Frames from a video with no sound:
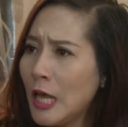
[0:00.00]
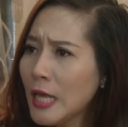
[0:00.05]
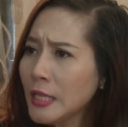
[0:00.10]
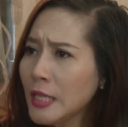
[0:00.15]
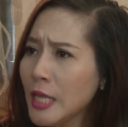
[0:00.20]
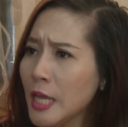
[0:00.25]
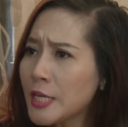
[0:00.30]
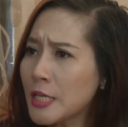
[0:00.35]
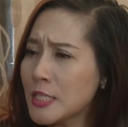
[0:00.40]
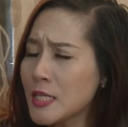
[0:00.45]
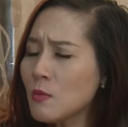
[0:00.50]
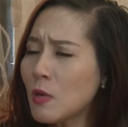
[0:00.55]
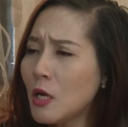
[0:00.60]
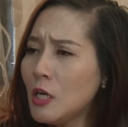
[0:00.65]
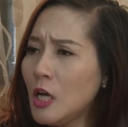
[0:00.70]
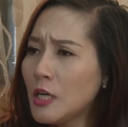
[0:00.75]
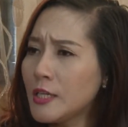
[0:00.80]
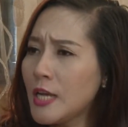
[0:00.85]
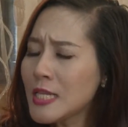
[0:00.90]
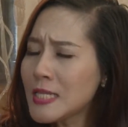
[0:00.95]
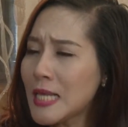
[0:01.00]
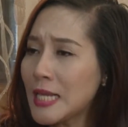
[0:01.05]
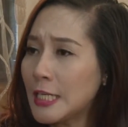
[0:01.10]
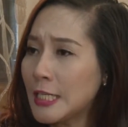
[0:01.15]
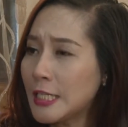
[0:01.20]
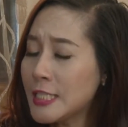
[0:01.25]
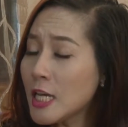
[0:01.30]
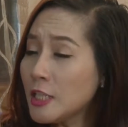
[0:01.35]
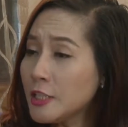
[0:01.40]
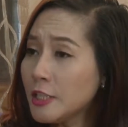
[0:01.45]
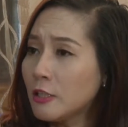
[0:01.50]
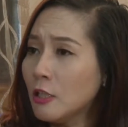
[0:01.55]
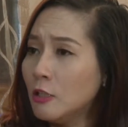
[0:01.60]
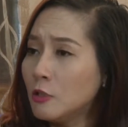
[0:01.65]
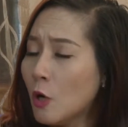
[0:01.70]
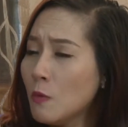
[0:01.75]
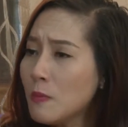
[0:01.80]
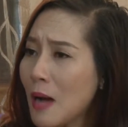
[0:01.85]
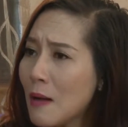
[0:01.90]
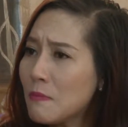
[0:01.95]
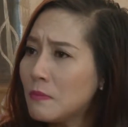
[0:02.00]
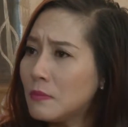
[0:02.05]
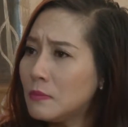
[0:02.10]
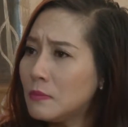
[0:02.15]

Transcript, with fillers: lấy tiền ở trong con lợn đất ra để chơi điện tử đúng không